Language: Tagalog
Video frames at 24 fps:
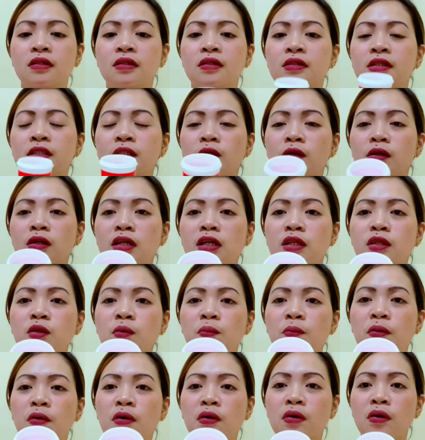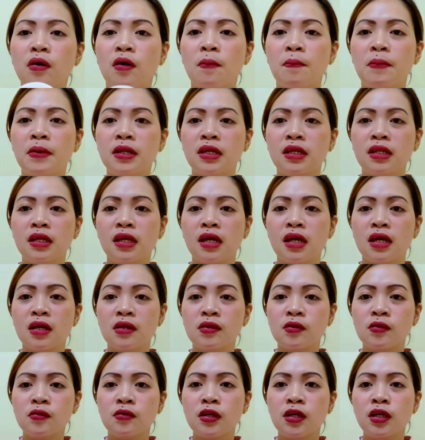So, ganito pong opening niya.
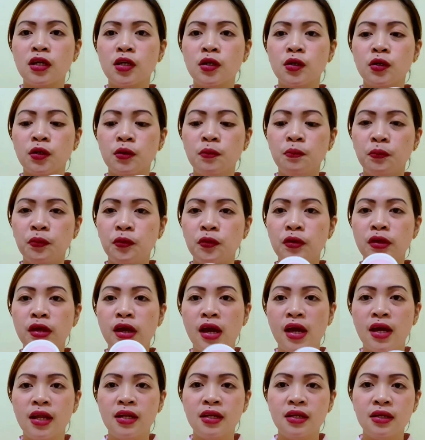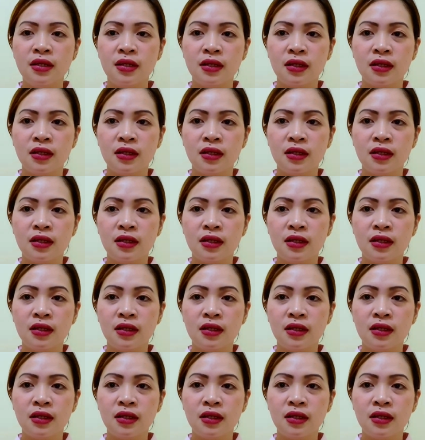So, secured po yan.